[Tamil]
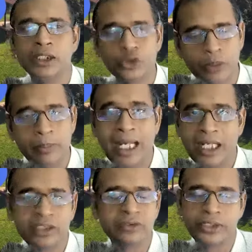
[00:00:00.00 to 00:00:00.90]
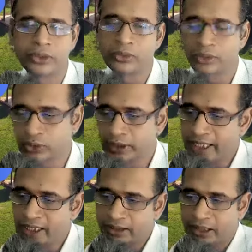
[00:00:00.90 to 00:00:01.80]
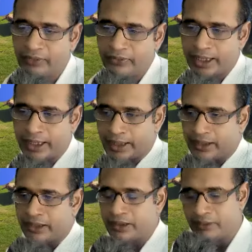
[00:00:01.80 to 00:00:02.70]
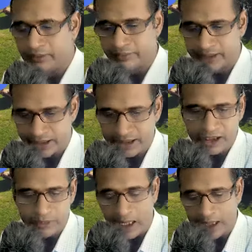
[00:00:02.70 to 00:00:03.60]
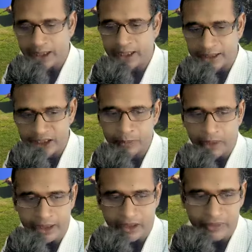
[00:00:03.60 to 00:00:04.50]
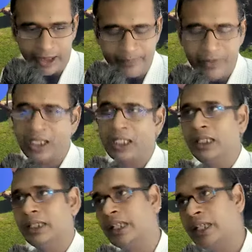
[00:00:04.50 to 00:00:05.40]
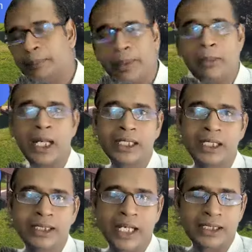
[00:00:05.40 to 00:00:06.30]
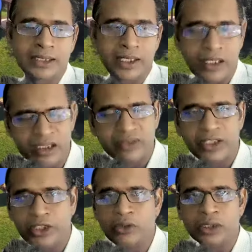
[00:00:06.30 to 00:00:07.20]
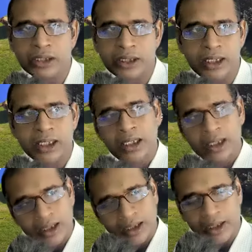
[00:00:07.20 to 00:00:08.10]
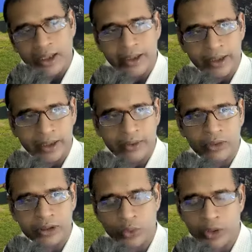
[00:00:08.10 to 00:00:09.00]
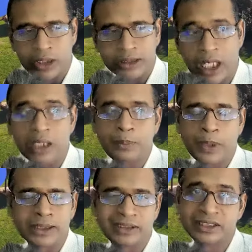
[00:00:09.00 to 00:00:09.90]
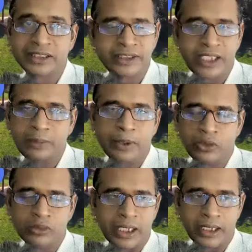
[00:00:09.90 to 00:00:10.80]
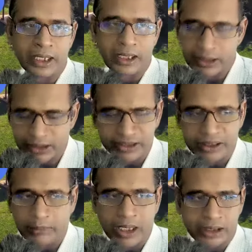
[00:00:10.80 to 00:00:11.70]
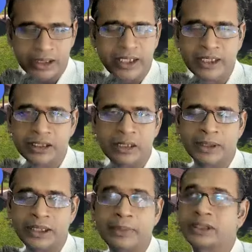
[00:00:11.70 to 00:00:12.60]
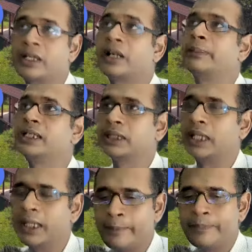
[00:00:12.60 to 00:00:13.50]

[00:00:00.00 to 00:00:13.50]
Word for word: ஸோ ஒரு பேலன்ஸ் வச்சுக்கணும் ஸோ தட் இஸ் த வே ஐ சி திஸ் மார்க்கெட் அட் திஸ் பாயிண்ட் ஆஃப் டைம் நீங்கள் எப்போ மார்க்கெட் கிராஷ் ஆனாலும் இந்த வீடியோ வந்துட்டு நீங்கள் வந்து உங்களோட தாட் ப்ராசஸஸ் டெர் பண்ணணும்னு நினைக்கிறேன் அதனால தான் இந்த மார்க்கெட் கண்டிஷனை பற்றி மொத்தம் நான் பேசலை